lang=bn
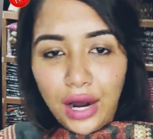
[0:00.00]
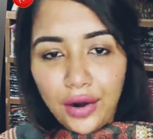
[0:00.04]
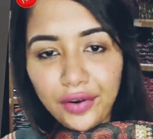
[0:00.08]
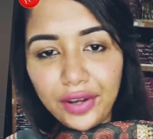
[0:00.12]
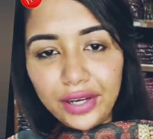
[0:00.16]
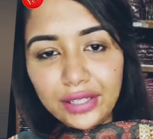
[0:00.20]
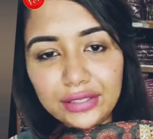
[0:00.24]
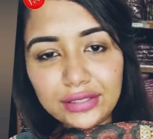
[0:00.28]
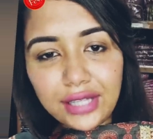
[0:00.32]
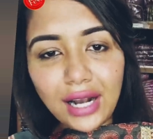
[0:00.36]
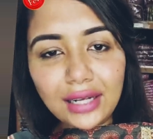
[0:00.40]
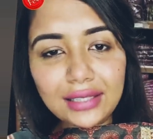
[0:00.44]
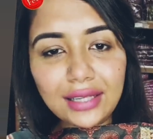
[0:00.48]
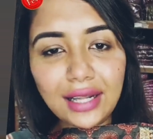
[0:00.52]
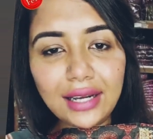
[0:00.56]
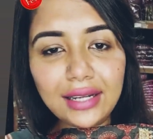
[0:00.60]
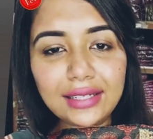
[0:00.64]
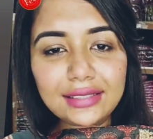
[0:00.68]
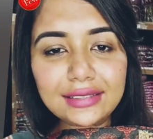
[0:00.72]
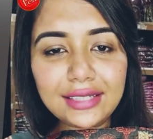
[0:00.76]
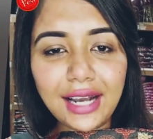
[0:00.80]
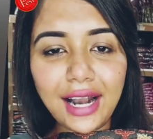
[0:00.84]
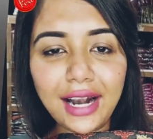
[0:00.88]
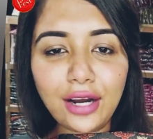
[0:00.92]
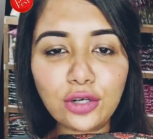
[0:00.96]
রিক্তা আক্তার
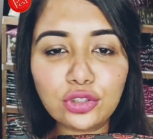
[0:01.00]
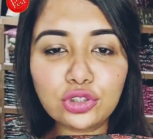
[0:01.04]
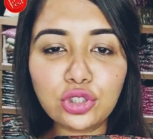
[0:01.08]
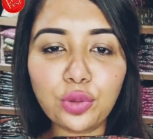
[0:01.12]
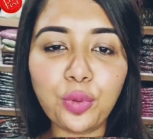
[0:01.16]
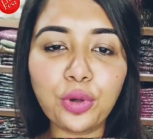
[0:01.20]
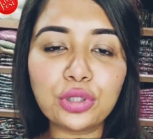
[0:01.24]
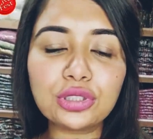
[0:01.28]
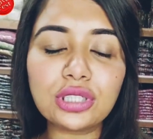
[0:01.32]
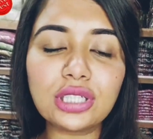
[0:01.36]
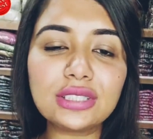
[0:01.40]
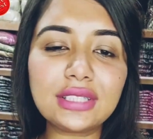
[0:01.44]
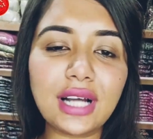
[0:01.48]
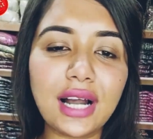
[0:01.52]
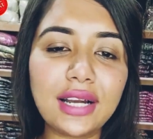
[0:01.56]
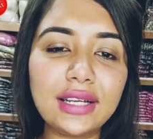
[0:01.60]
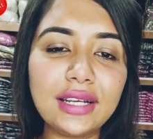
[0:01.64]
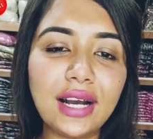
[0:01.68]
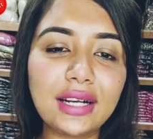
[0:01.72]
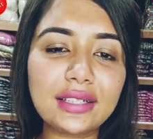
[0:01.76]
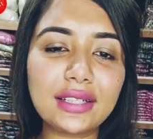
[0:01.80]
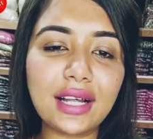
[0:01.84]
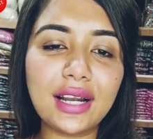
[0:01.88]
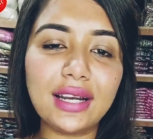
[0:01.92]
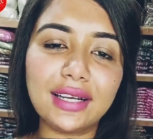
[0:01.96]
লিখেছে এগারোশো পঞ্চাশ তানিয়া
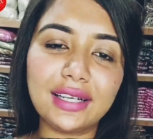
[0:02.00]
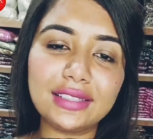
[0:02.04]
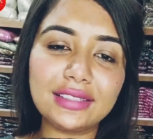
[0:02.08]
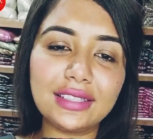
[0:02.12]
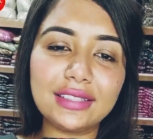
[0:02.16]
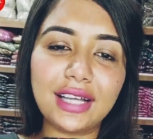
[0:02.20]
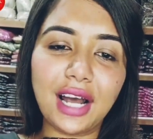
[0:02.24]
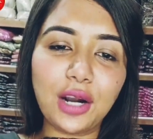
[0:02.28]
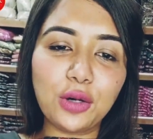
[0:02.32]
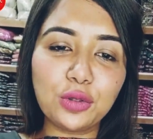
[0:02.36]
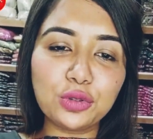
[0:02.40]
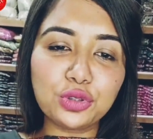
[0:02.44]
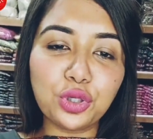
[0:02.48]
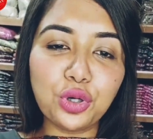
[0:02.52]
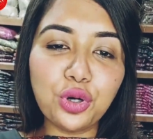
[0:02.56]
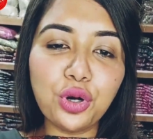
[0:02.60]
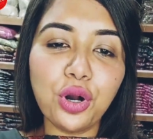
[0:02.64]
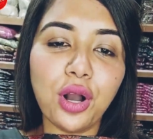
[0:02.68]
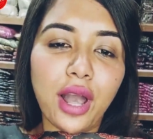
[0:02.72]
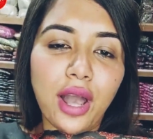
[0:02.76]
আক্তার লিখেছে তেরোশো